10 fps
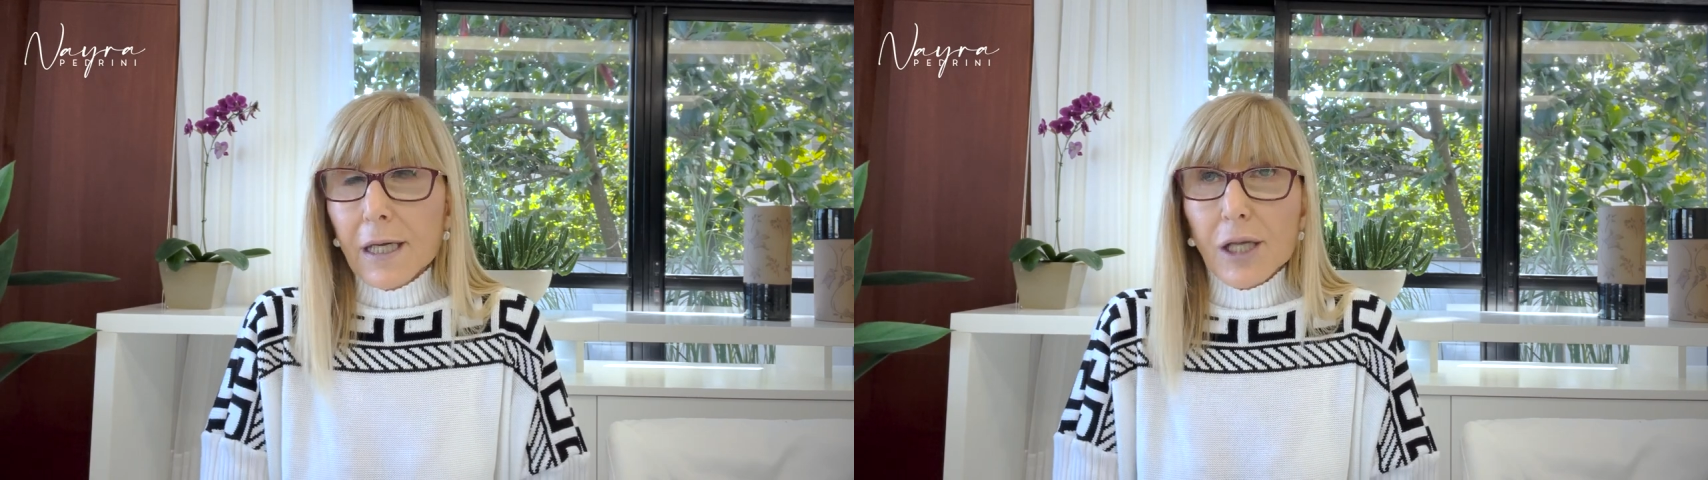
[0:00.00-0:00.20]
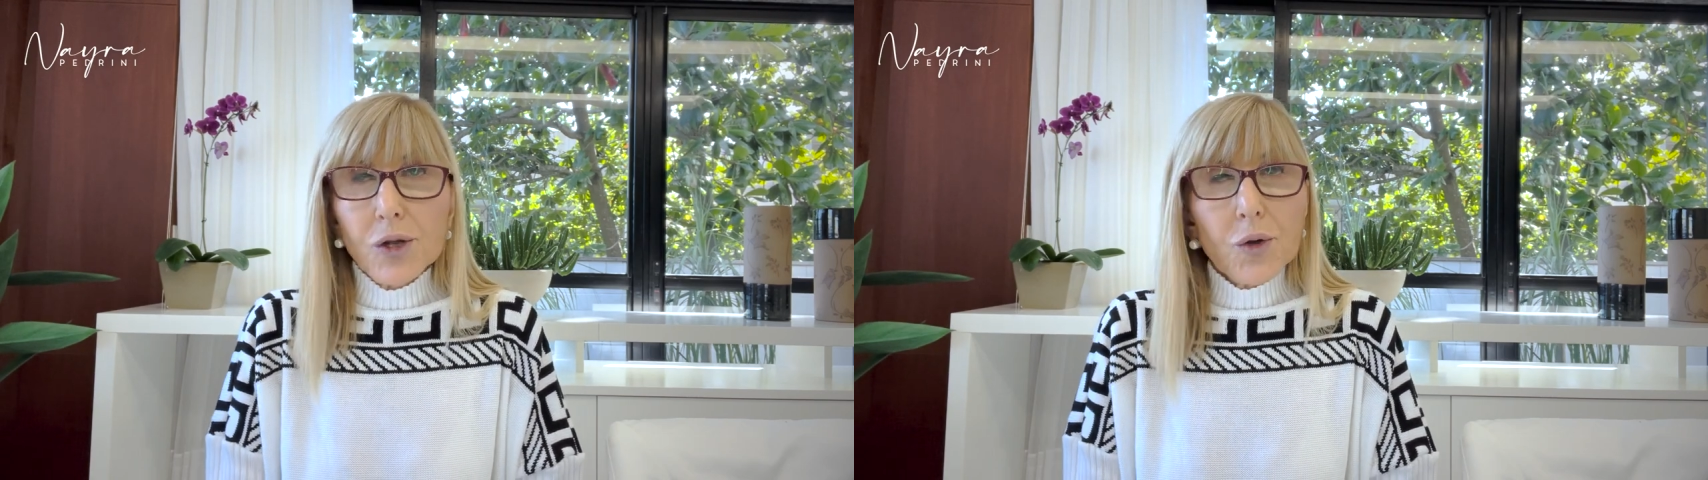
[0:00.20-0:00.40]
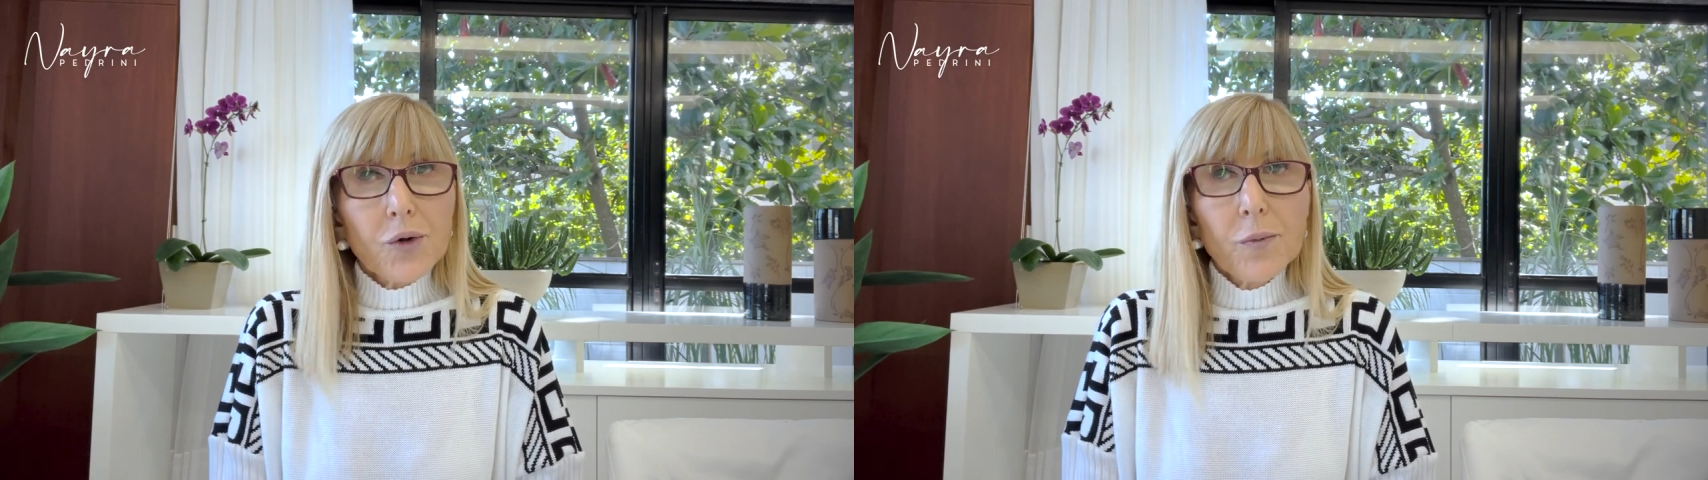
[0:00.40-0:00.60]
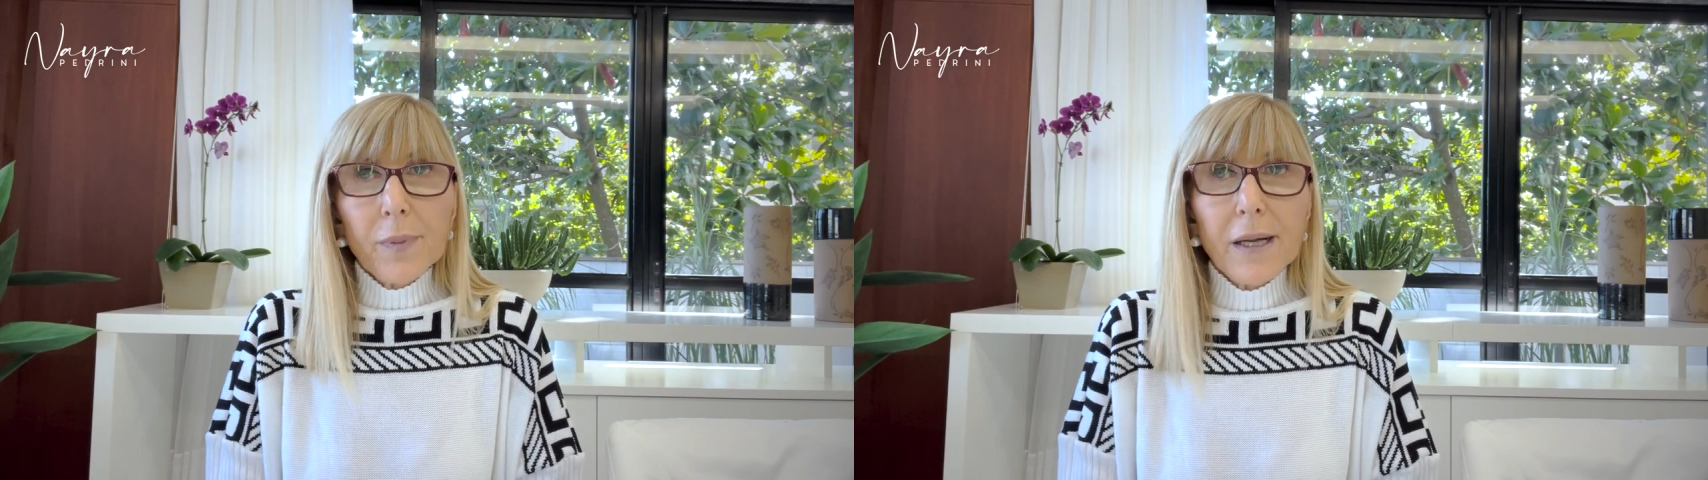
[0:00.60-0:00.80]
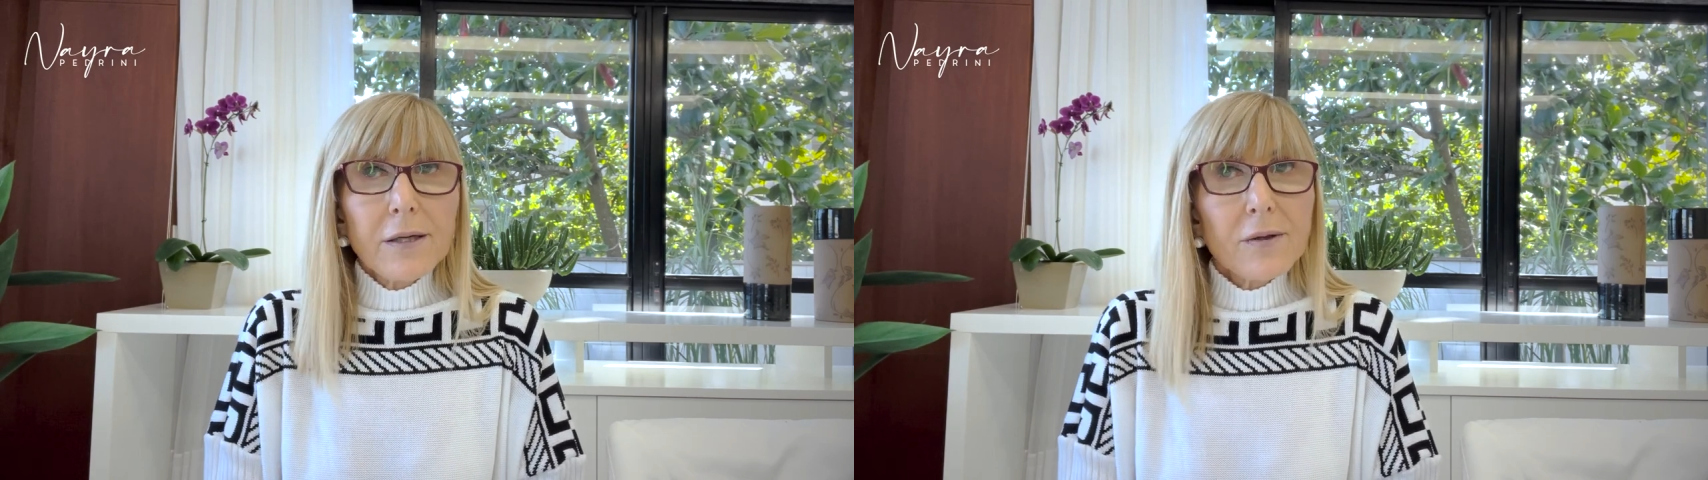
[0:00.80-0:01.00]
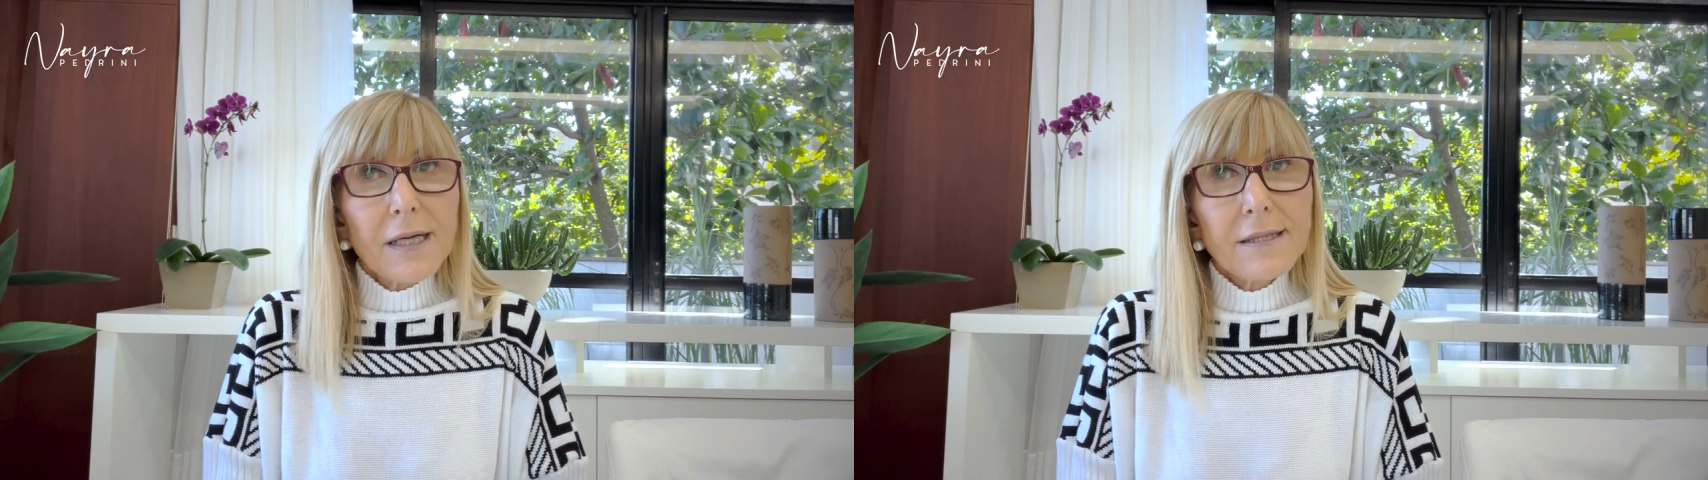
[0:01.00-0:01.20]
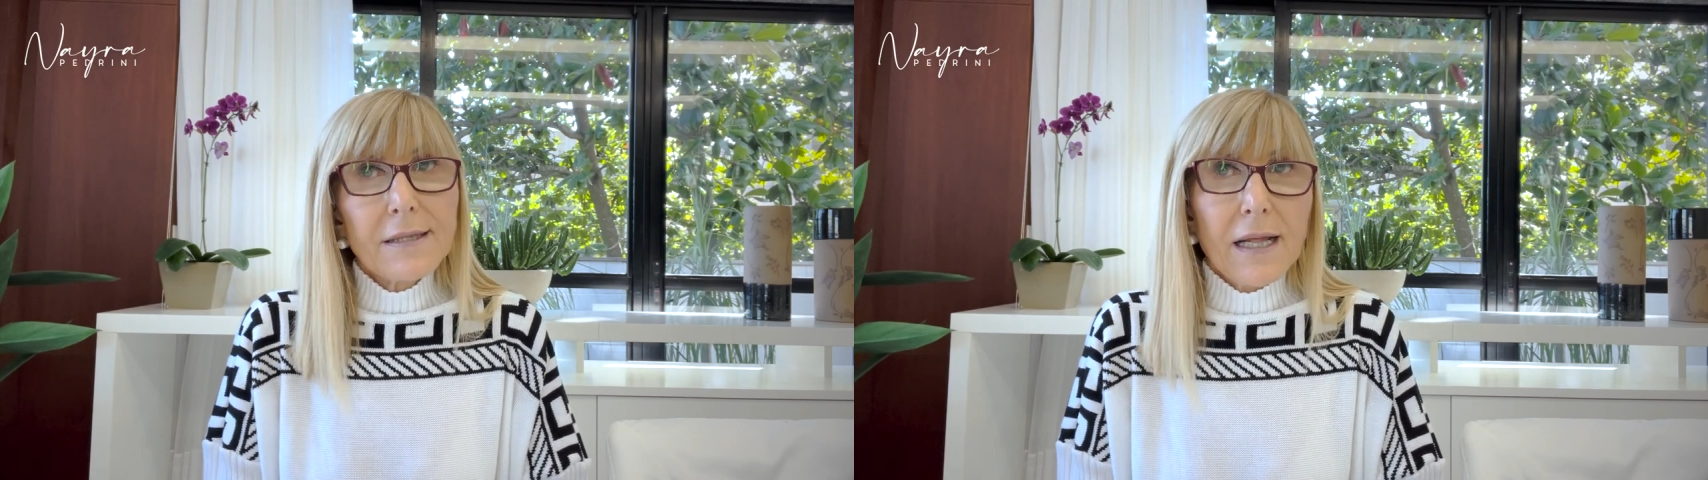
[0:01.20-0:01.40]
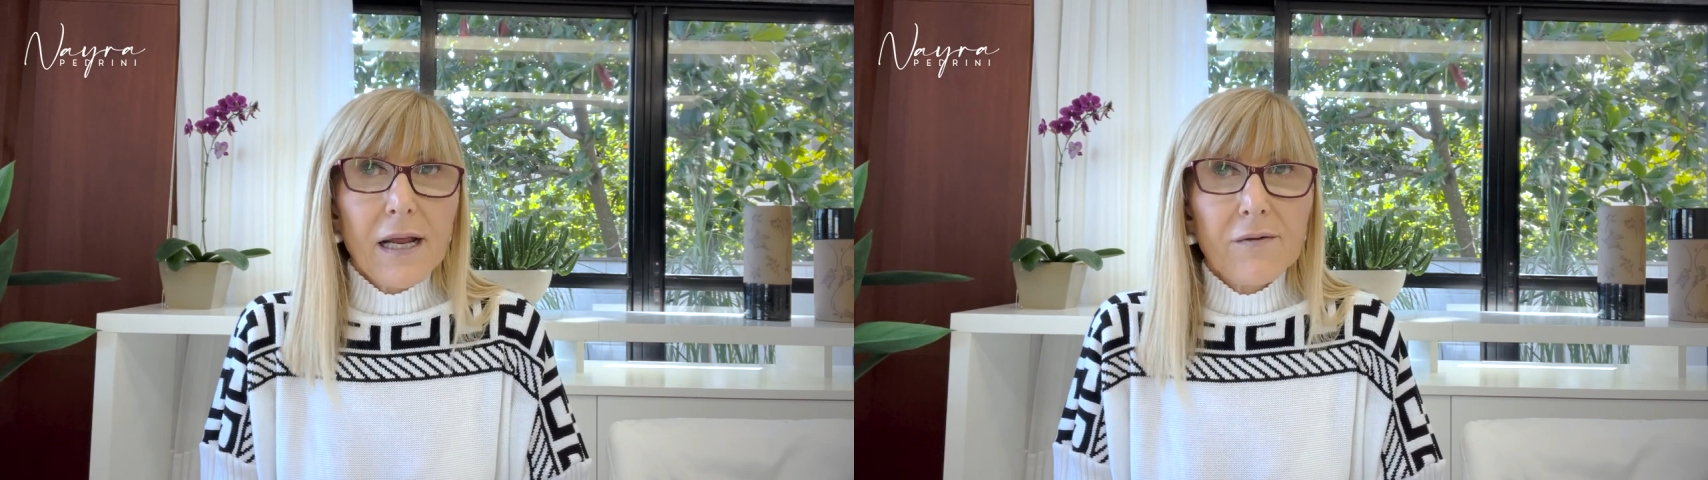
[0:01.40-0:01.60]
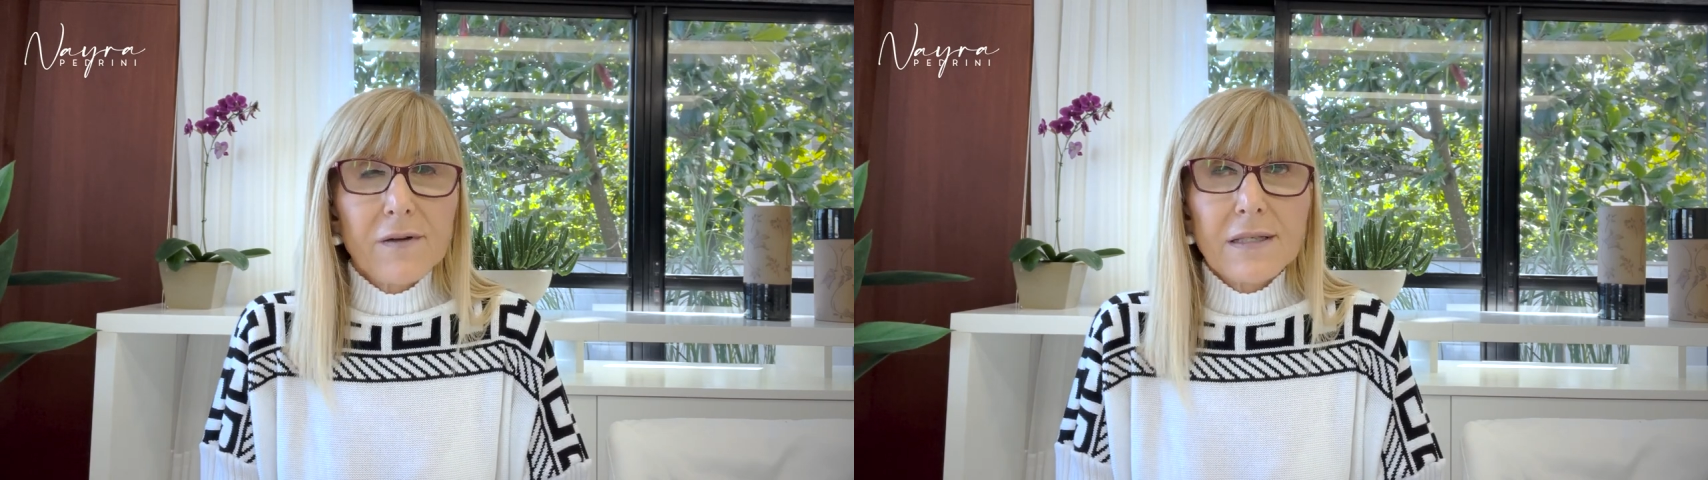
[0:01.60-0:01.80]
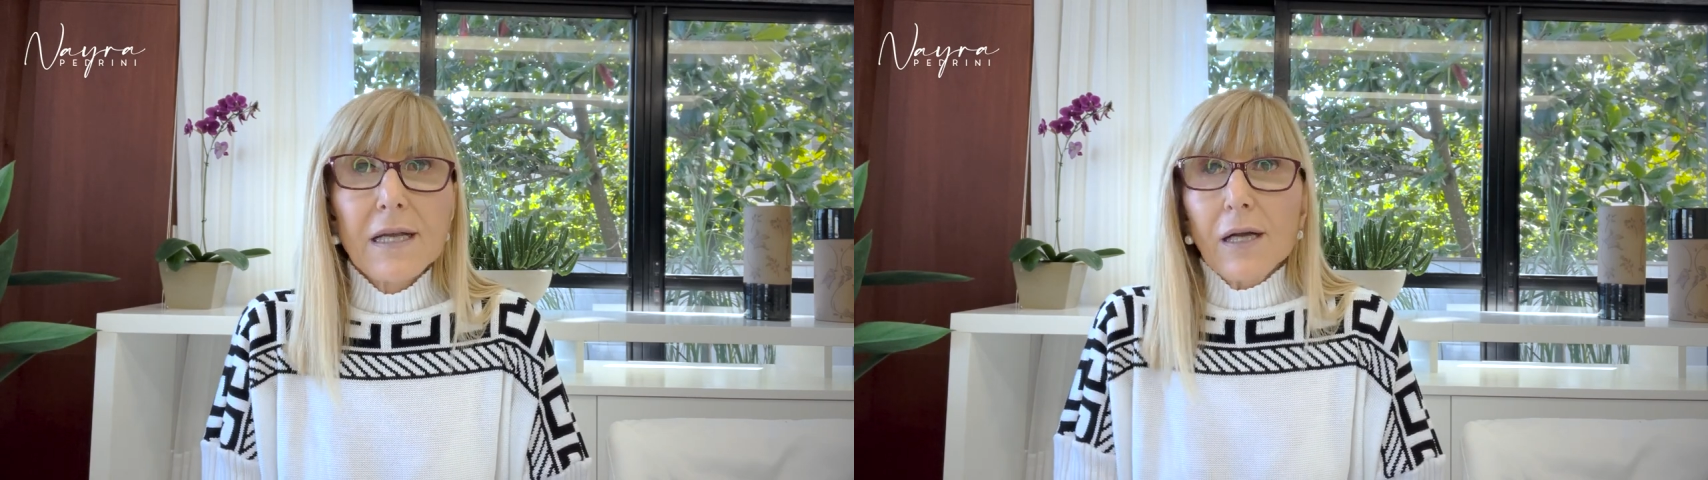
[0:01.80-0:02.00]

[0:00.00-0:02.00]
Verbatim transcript: que todo plano das trevas